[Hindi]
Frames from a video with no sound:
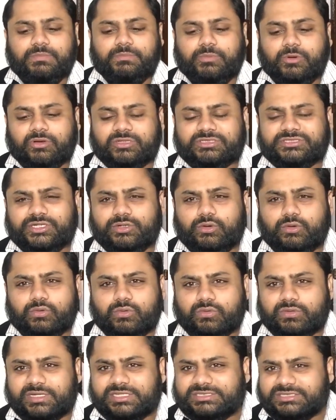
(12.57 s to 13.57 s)
बहुत से
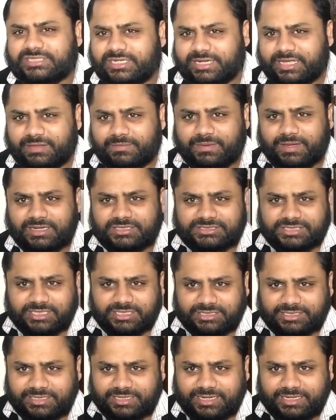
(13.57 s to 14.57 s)
लोगों के सिर के बाल
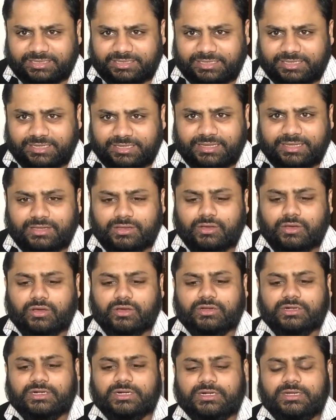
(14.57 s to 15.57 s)
झड़ते रहते हैं
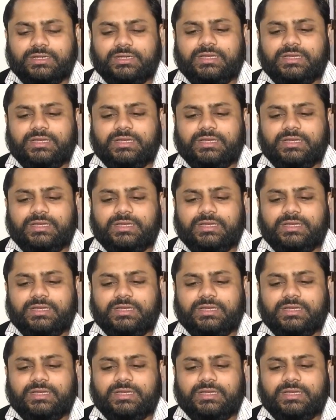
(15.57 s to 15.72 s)
और